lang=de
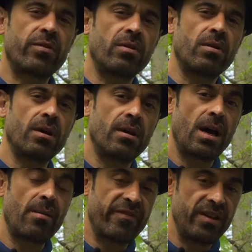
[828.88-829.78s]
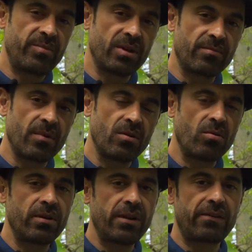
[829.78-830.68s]
von Amphibien
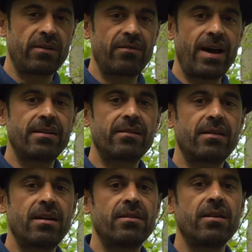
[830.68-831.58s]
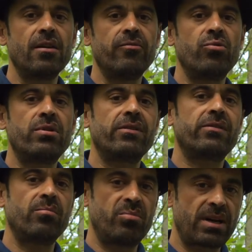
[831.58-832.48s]
und ist weitestgehend für
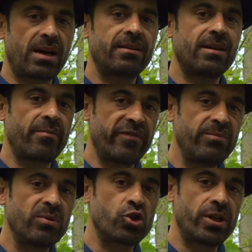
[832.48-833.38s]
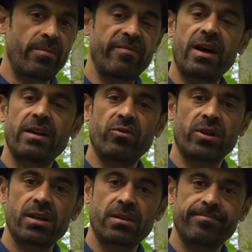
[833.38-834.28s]
das bekannte Amphibiensterben
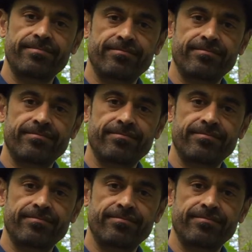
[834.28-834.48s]
verantwortlich.